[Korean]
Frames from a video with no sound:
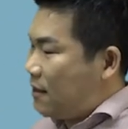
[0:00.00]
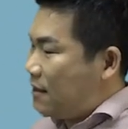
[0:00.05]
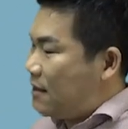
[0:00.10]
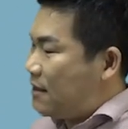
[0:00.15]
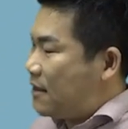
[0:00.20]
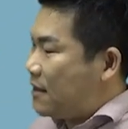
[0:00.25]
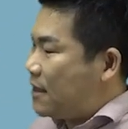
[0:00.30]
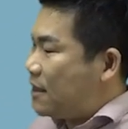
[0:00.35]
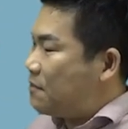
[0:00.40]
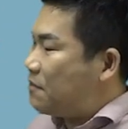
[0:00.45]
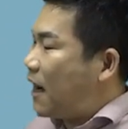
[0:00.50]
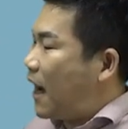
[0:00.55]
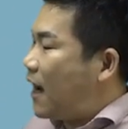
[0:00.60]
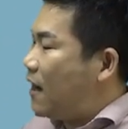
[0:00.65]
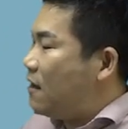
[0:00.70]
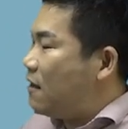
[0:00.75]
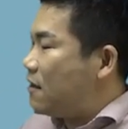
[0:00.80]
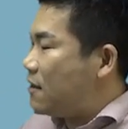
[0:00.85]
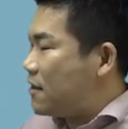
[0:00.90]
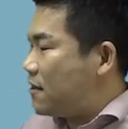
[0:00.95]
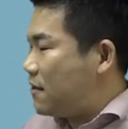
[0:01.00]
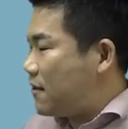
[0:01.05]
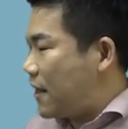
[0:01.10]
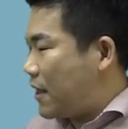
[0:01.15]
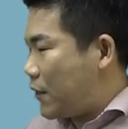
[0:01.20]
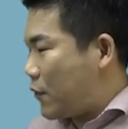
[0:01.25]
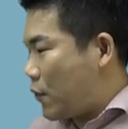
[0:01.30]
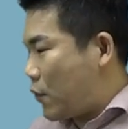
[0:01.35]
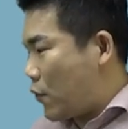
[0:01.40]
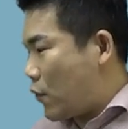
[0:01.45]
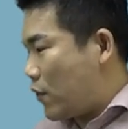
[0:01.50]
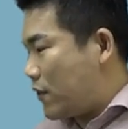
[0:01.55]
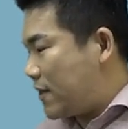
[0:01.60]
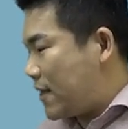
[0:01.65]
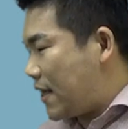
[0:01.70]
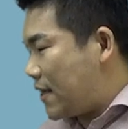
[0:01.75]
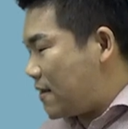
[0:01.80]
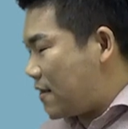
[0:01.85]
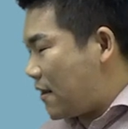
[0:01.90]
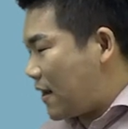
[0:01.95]
지금 알려진 대로
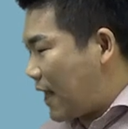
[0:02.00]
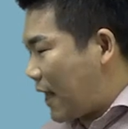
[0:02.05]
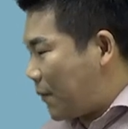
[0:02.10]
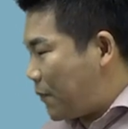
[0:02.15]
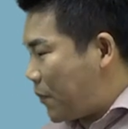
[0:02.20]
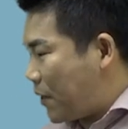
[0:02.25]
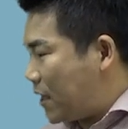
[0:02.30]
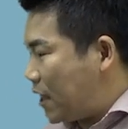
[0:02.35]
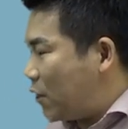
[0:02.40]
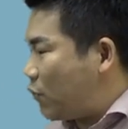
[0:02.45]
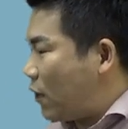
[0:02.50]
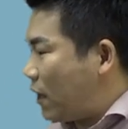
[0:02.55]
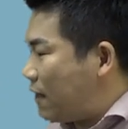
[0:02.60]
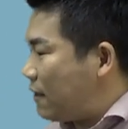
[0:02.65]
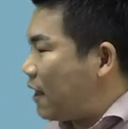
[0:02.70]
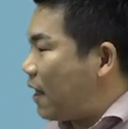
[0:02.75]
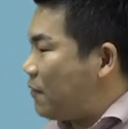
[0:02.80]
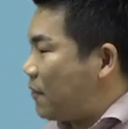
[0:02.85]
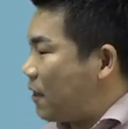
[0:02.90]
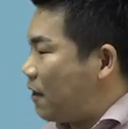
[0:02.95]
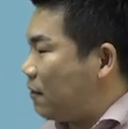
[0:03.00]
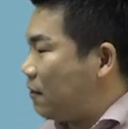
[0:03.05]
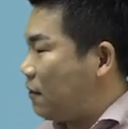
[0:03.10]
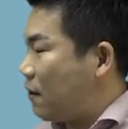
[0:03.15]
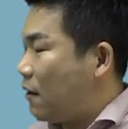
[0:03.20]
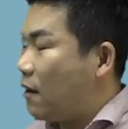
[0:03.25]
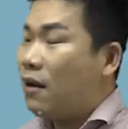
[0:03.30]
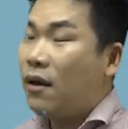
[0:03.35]
세제 개편이 된다면